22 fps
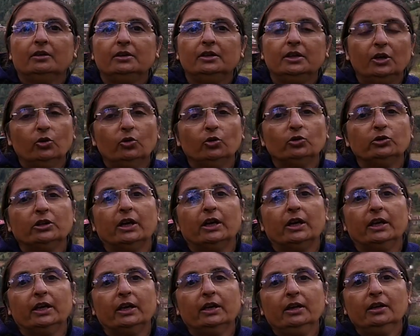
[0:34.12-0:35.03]
ये
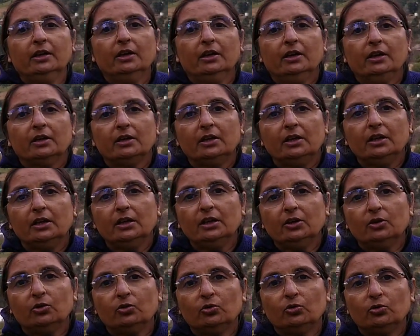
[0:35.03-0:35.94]
होता है कि
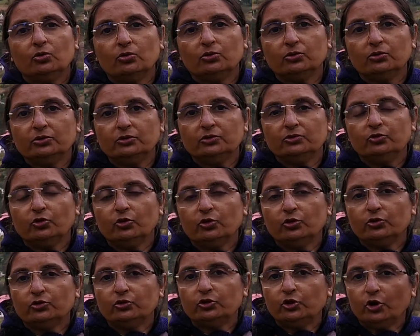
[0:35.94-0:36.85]

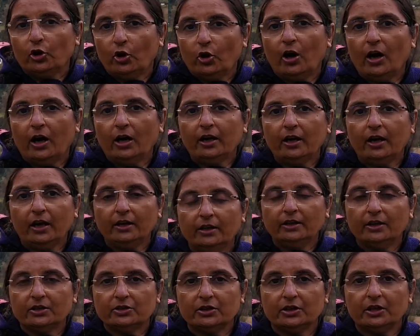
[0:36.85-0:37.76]
जो त्यौहार
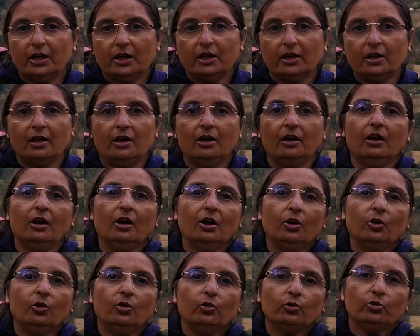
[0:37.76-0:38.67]
है दशहरा का
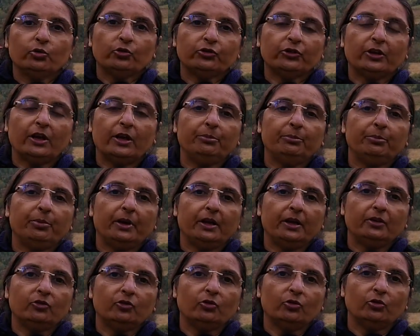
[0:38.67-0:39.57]
उस टाइम
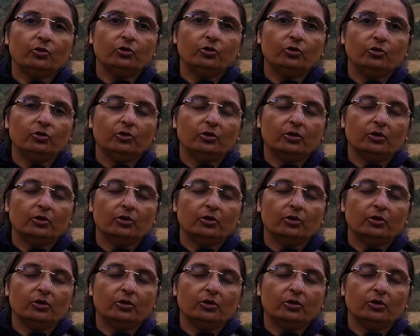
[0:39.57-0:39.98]
पे जो